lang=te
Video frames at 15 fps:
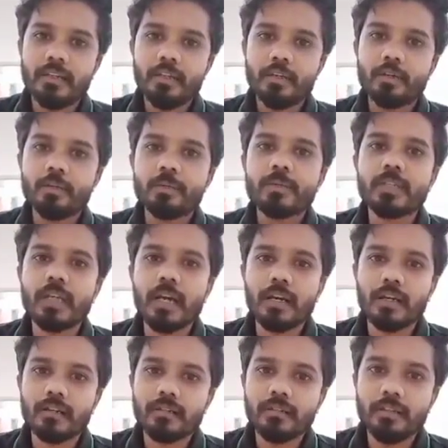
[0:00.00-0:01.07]
యూట్యూబ్ స్టార్
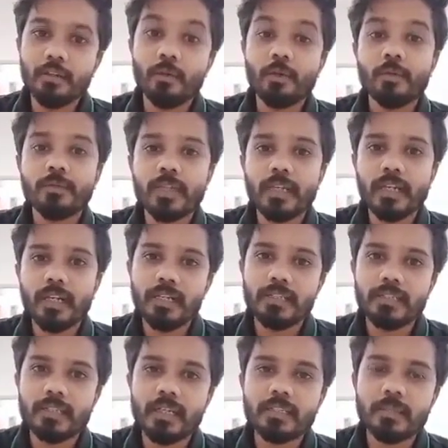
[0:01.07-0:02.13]
యూట్యూబ్
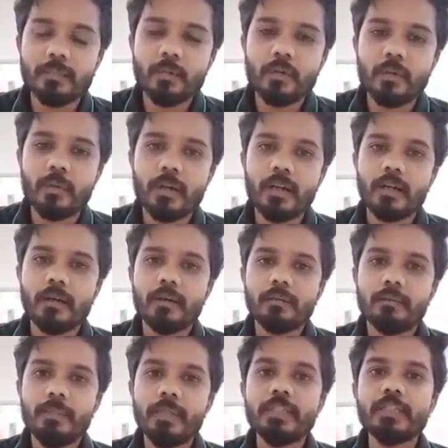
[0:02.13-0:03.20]
జర్నలిస్ట్ గా చెప్పుకోబడ్డ
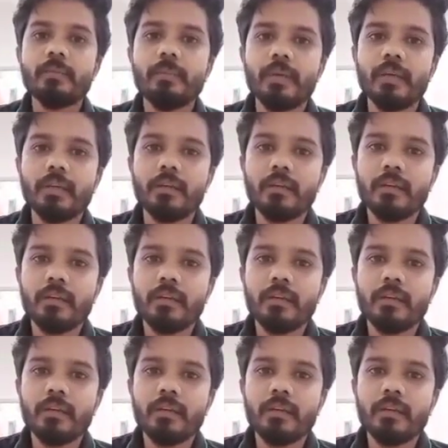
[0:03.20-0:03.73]
బీజేపీ